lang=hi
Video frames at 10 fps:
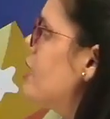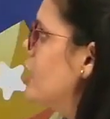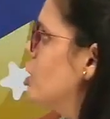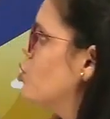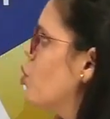
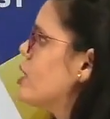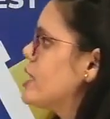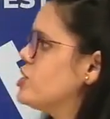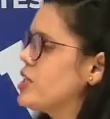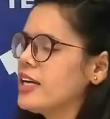एंड इनरोल
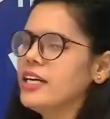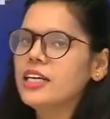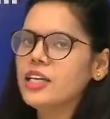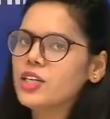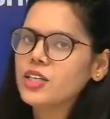कीजिए
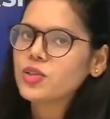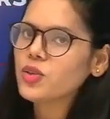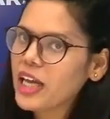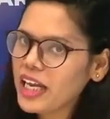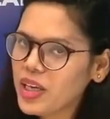
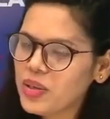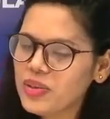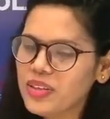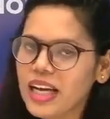सो थैंक यू